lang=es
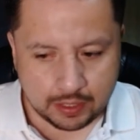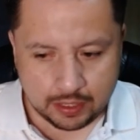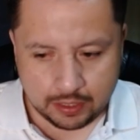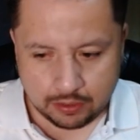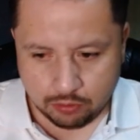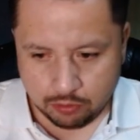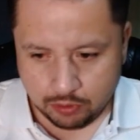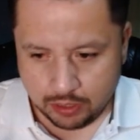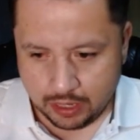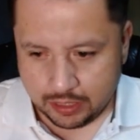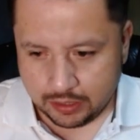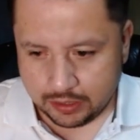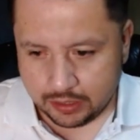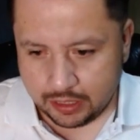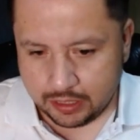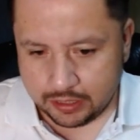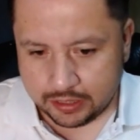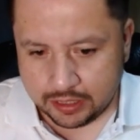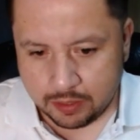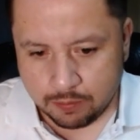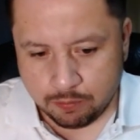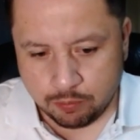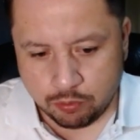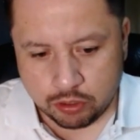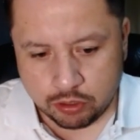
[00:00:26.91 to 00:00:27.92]
Durante el
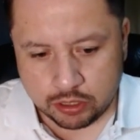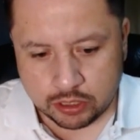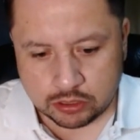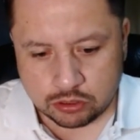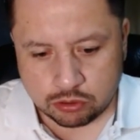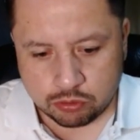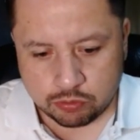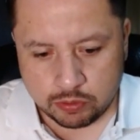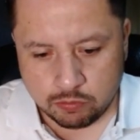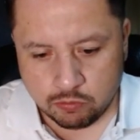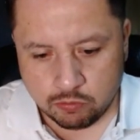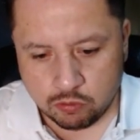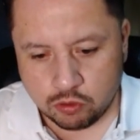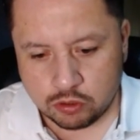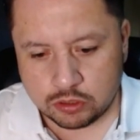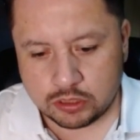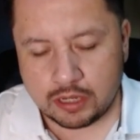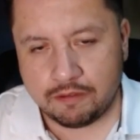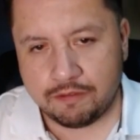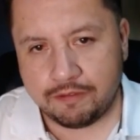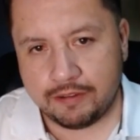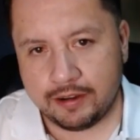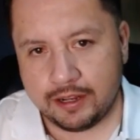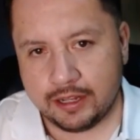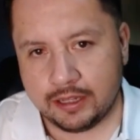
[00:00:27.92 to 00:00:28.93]
tiempo que estuvimos
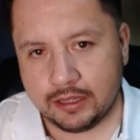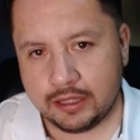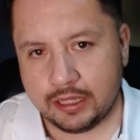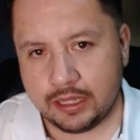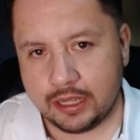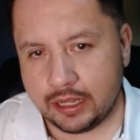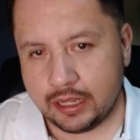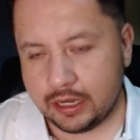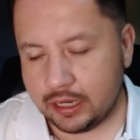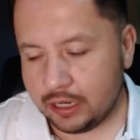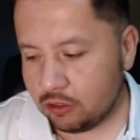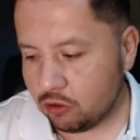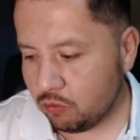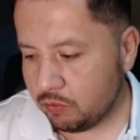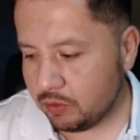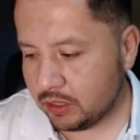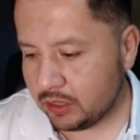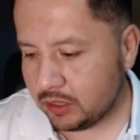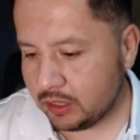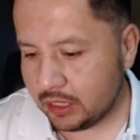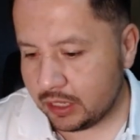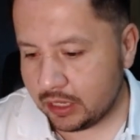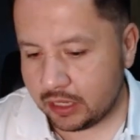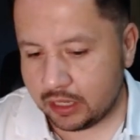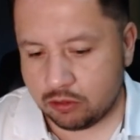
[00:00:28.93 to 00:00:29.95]
al frente en el
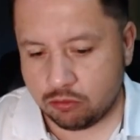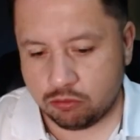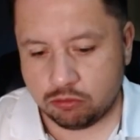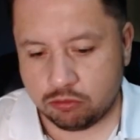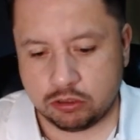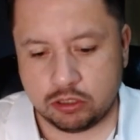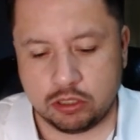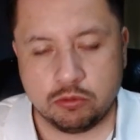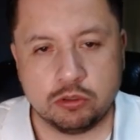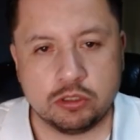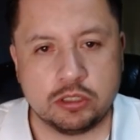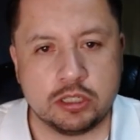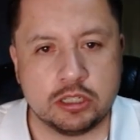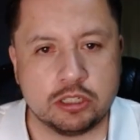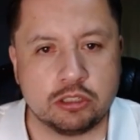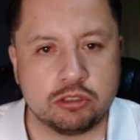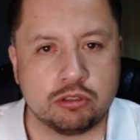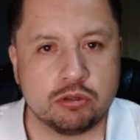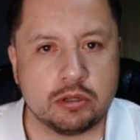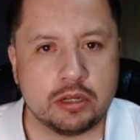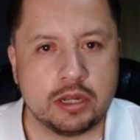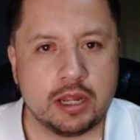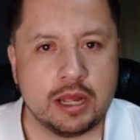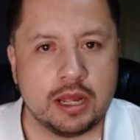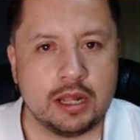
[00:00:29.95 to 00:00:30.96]
Comité Ejecutivo
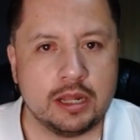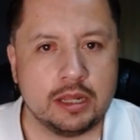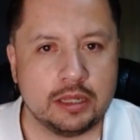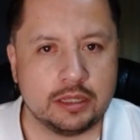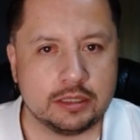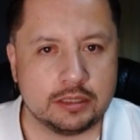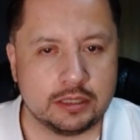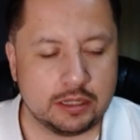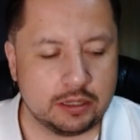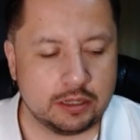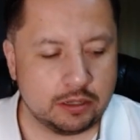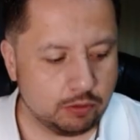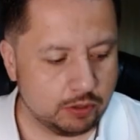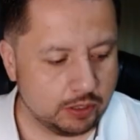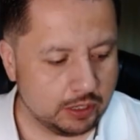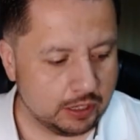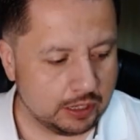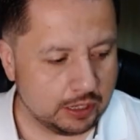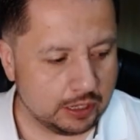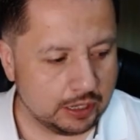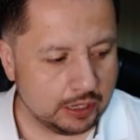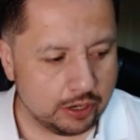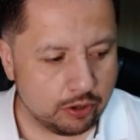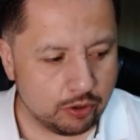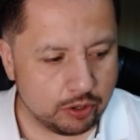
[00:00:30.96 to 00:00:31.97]
Seccional desde
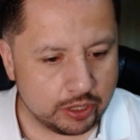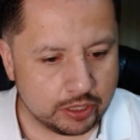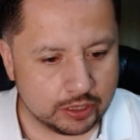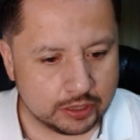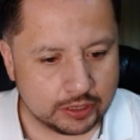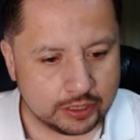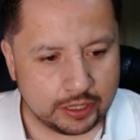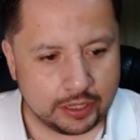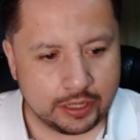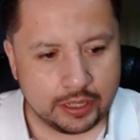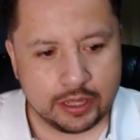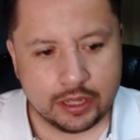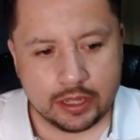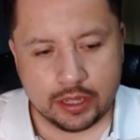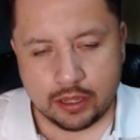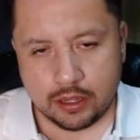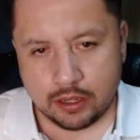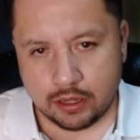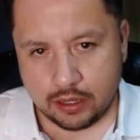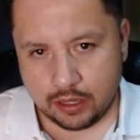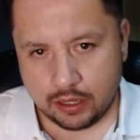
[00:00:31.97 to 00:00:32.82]
Guadalajara Oriente,